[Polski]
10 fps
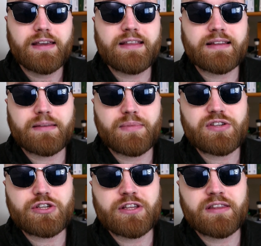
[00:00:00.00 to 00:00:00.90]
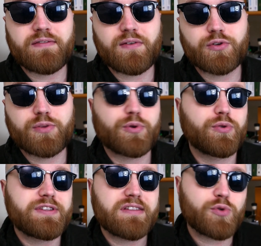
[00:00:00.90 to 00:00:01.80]
i będzie się nadawało do
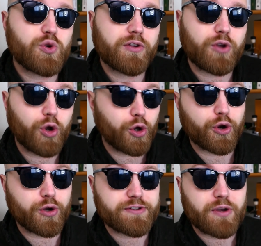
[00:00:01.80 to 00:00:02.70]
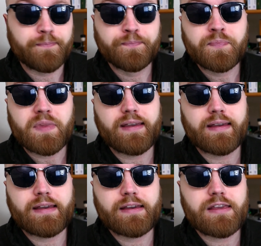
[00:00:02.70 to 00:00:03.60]
produkcji na przykład Oloroso.
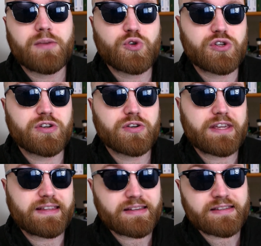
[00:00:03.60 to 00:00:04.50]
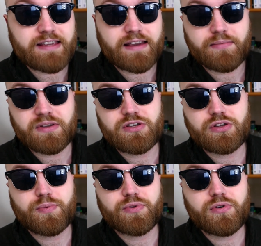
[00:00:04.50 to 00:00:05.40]
E, I przy jedynce będzie
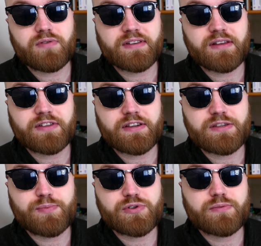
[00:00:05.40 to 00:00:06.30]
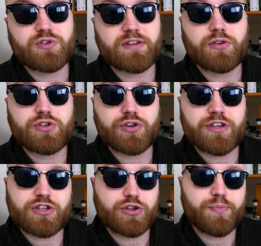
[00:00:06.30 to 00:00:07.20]
to produkowane w taki sposób, że
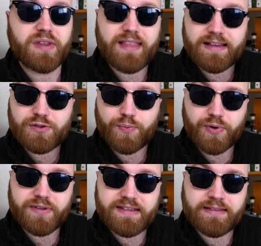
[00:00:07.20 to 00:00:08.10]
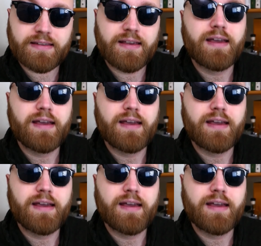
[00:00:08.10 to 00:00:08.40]
dociągnie się do 15%,